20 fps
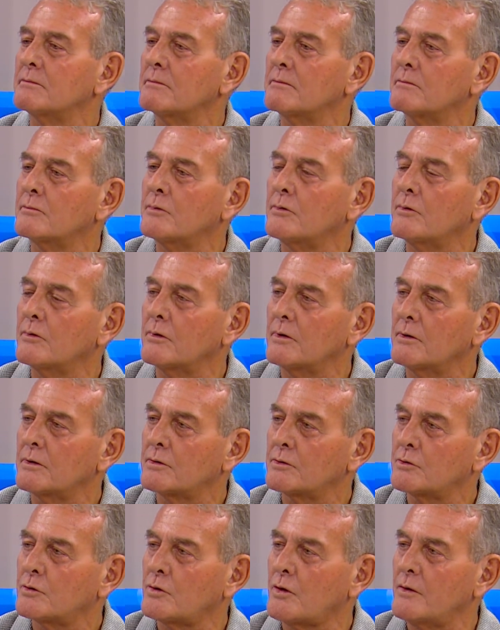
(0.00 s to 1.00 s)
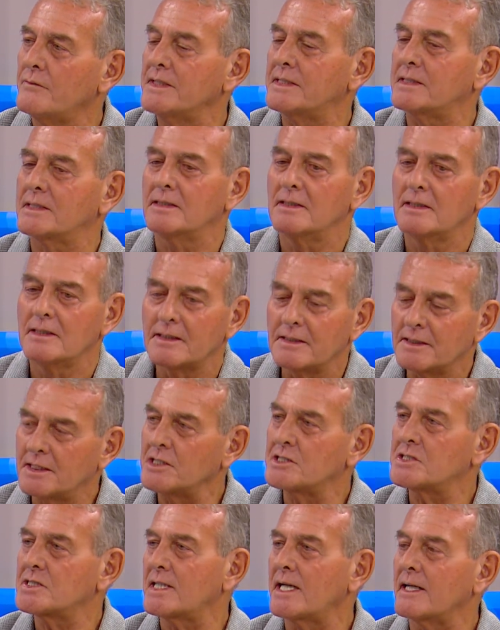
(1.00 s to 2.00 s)
bu COVID
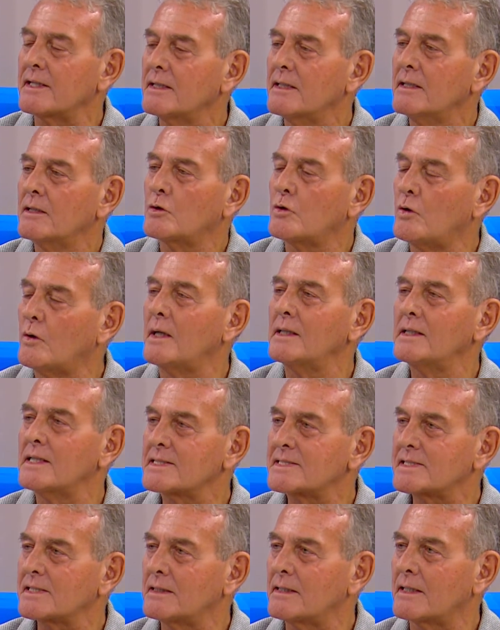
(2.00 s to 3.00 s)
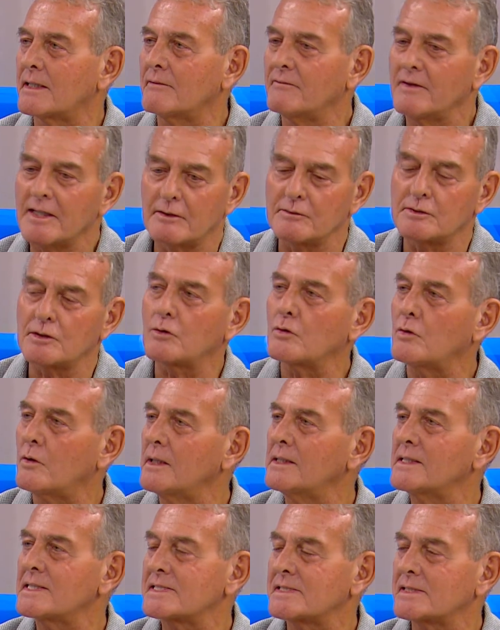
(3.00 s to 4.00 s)
geçiren koal hastalara veyahut da
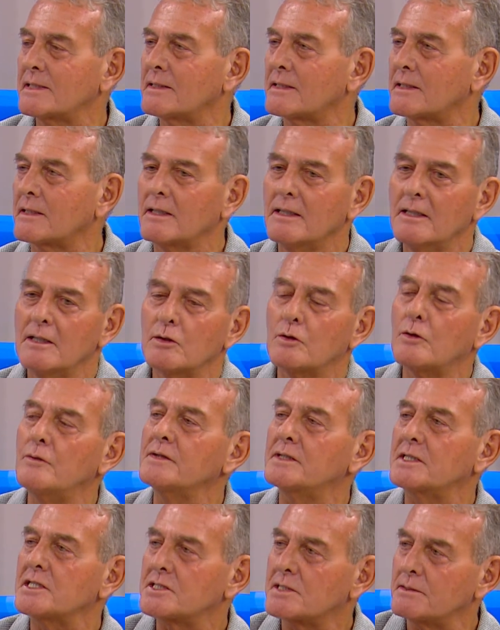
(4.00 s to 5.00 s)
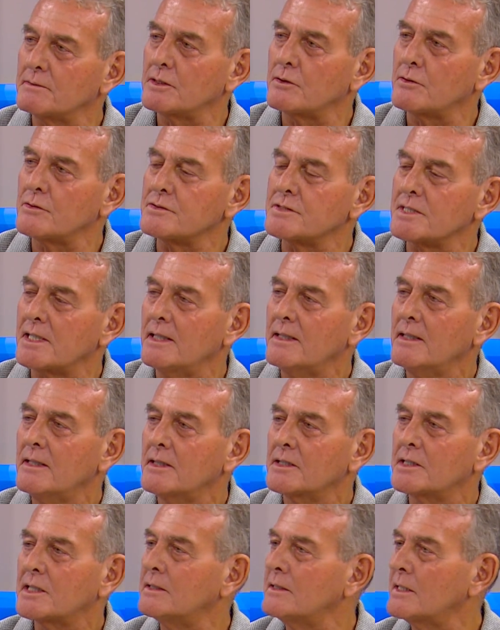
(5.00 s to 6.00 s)
koal hastaların COVID geçirmeden önce
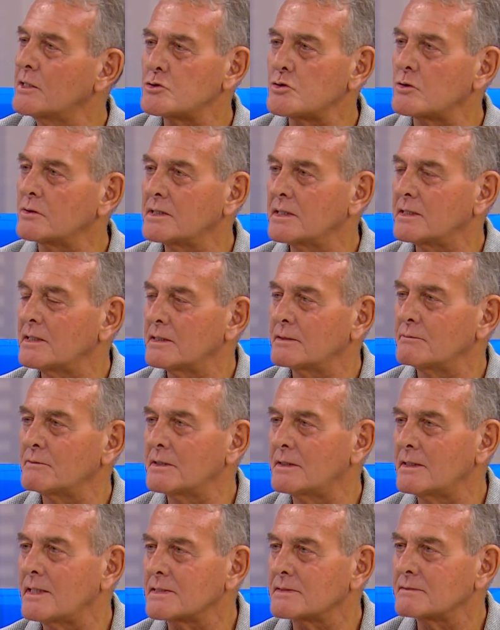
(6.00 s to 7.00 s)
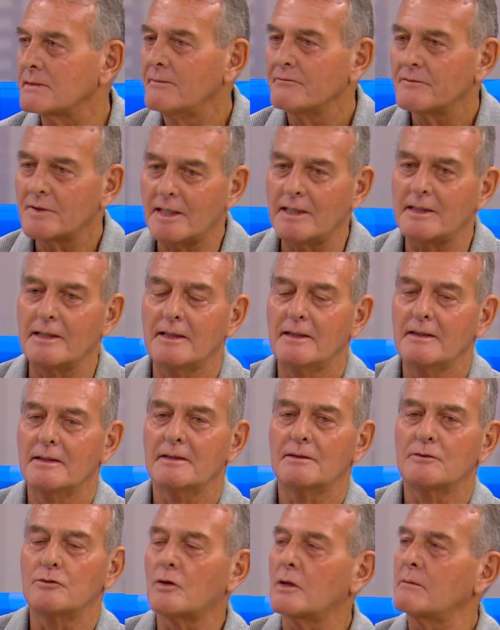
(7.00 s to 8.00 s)
kendilerine çok dikkat etmeleri lazım. Yani
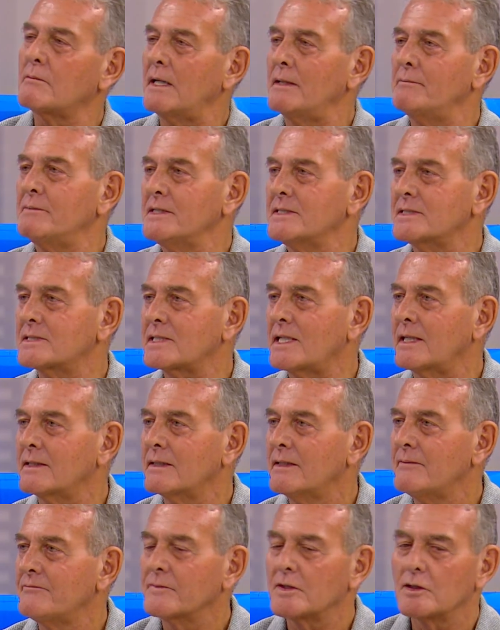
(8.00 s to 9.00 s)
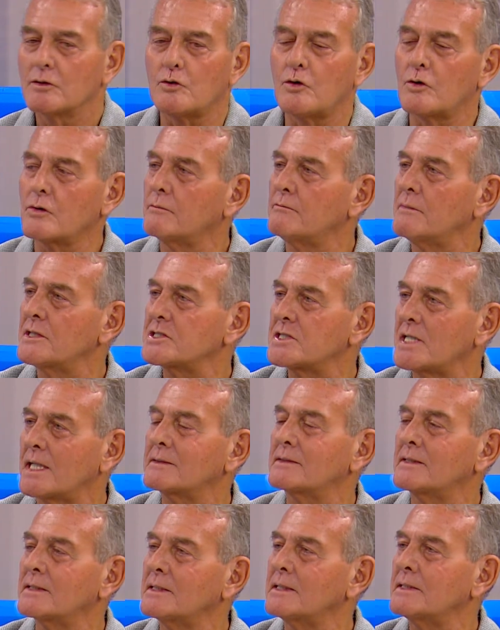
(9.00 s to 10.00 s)
normal bir insan korunma
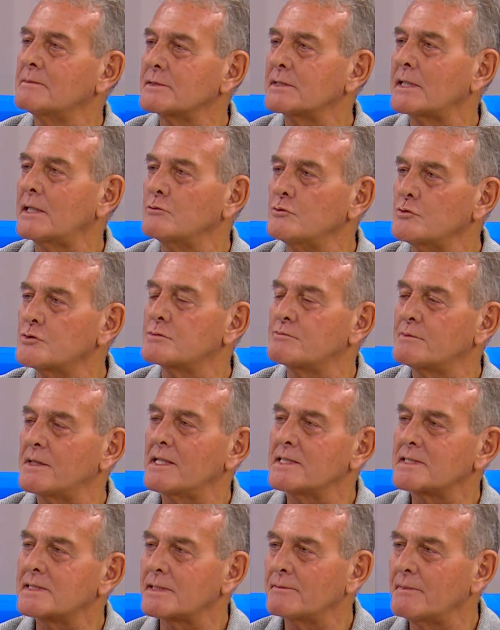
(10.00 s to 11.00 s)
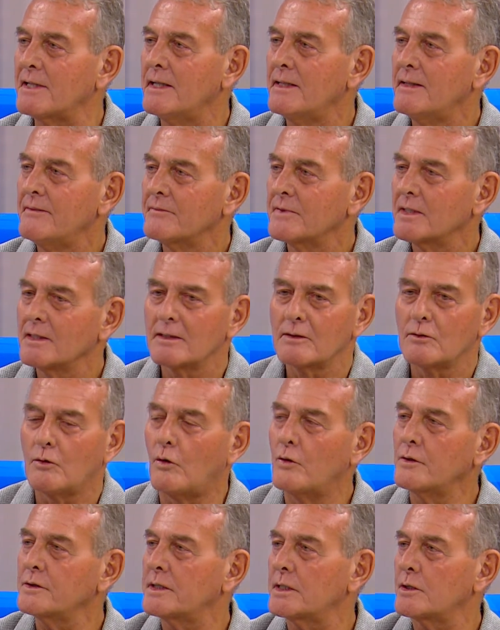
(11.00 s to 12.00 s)
şartları dediğimiz hani 3 prensibe
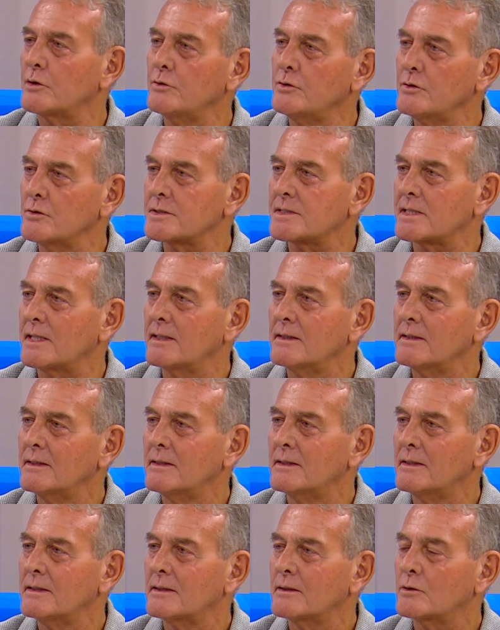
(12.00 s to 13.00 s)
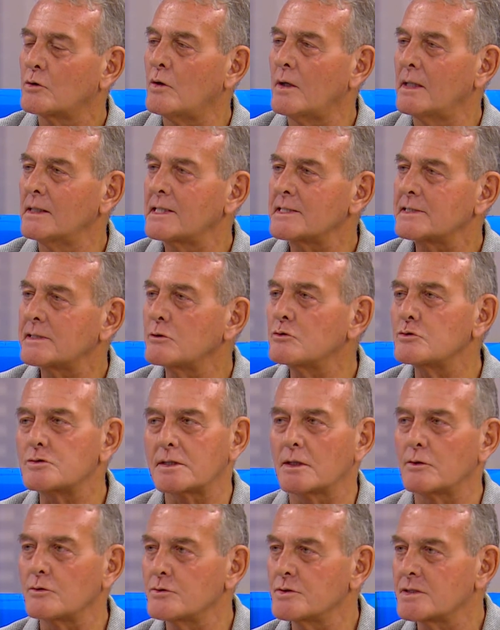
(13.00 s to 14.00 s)
10 kere uyuyorsa koal hasta 100
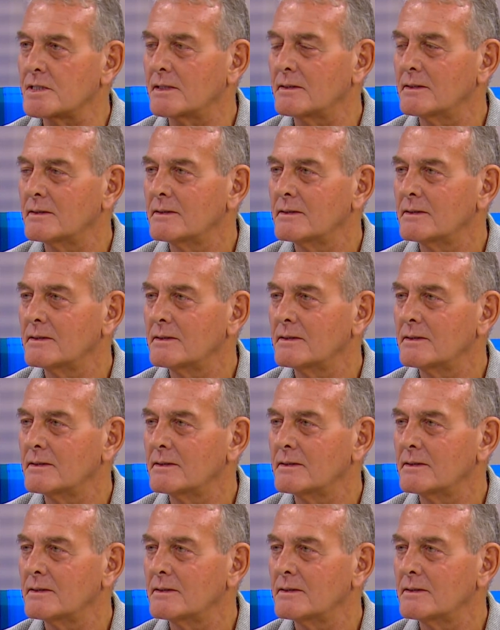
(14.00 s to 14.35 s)
kere uyuyacak.